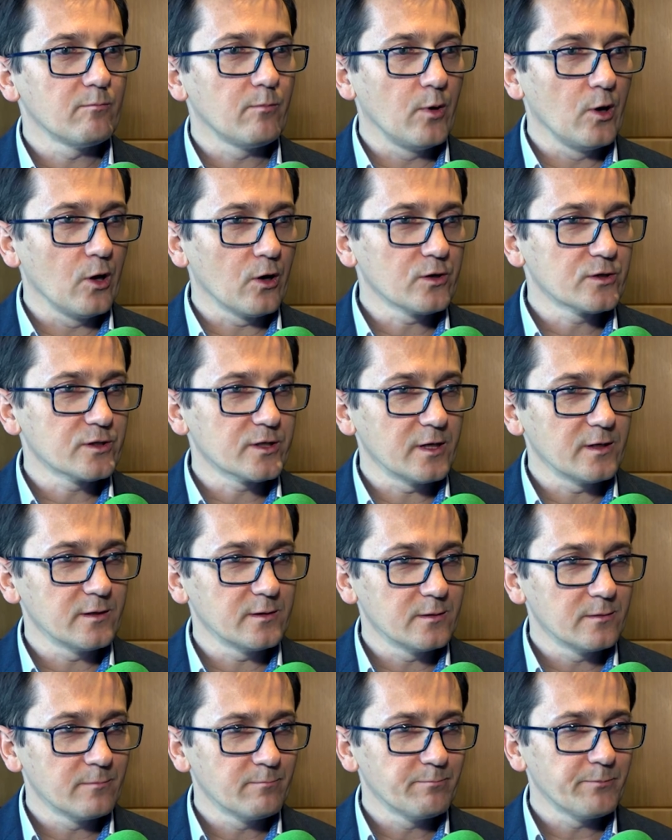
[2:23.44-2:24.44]

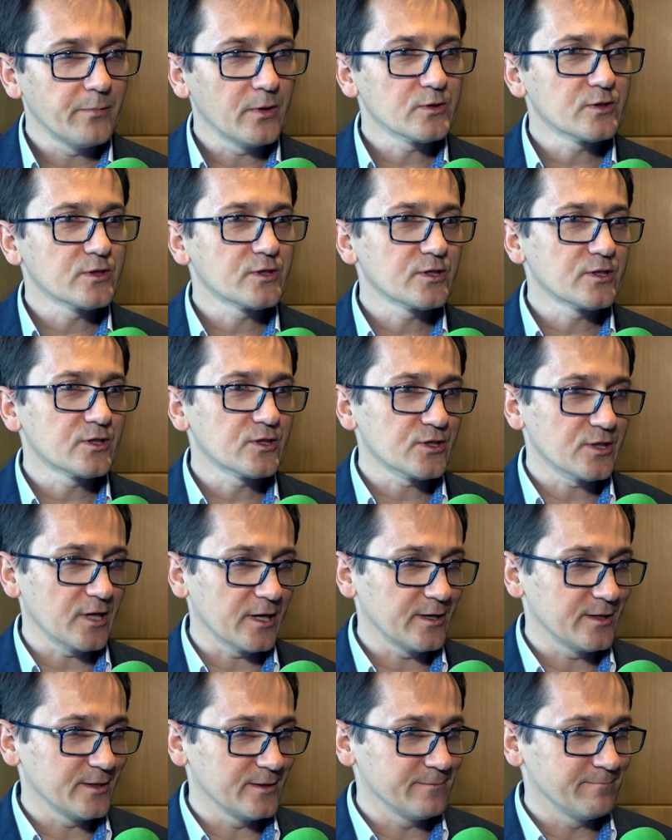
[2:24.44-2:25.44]
blockchain pod
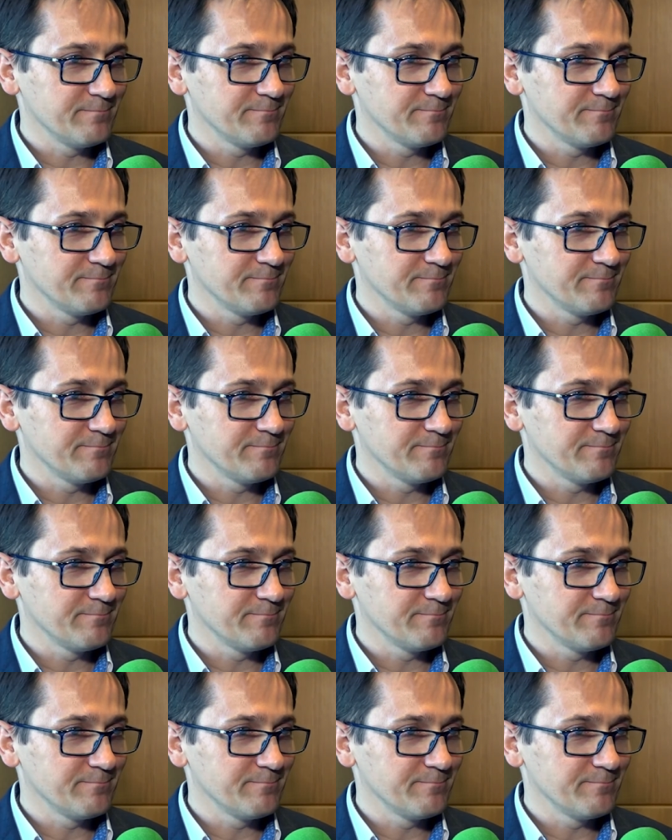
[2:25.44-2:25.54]
strzechy.